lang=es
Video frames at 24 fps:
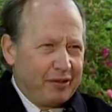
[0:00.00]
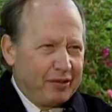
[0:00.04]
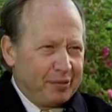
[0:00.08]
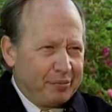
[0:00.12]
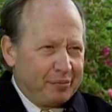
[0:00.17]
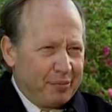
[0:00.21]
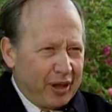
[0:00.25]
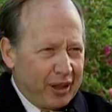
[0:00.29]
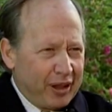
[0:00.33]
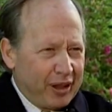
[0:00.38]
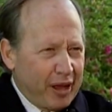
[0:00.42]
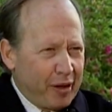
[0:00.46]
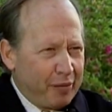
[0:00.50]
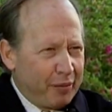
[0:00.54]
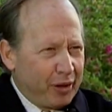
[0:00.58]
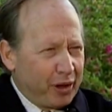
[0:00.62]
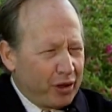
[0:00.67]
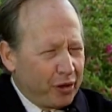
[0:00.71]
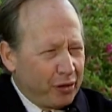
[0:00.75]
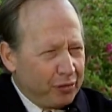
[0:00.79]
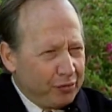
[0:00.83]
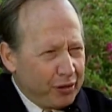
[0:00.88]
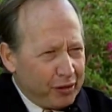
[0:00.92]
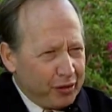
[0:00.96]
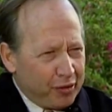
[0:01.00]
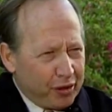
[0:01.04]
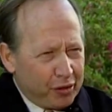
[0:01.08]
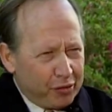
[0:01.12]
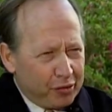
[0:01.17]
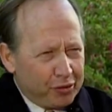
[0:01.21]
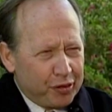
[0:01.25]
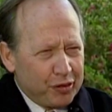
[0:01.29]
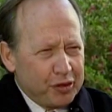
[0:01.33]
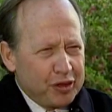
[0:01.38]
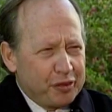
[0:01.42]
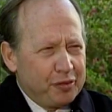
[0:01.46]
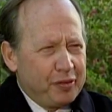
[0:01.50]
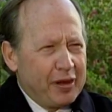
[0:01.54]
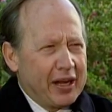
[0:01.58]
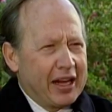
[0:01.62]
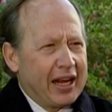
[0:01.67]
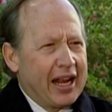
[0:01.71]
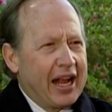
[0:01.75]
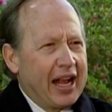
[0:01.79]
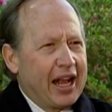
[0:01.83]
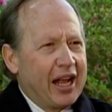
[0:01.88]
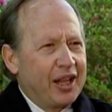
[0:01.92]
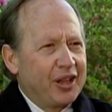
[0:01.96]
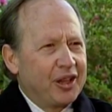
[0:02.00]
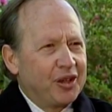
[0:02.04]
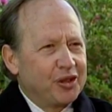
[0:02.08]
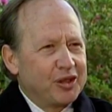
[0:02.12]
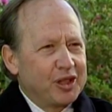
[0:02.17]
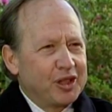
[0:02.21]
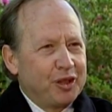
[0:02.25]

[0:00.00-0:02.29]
pedía perdón primero por mis pecados,